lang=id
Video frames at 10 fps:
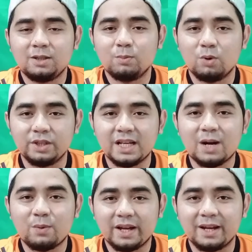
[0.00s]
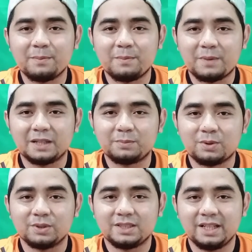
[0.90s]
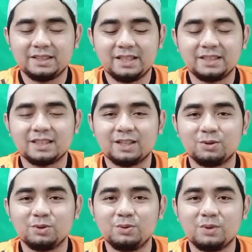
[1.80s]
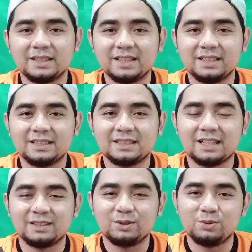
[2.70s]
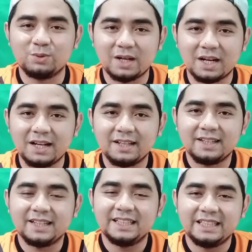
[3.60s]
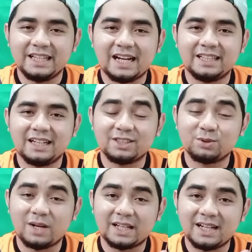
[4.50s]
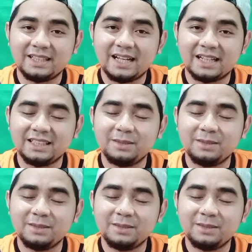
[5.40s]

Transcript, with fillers: Boya WM4 Pro. Cek cek 12 tes 12. Ini adalah suara dari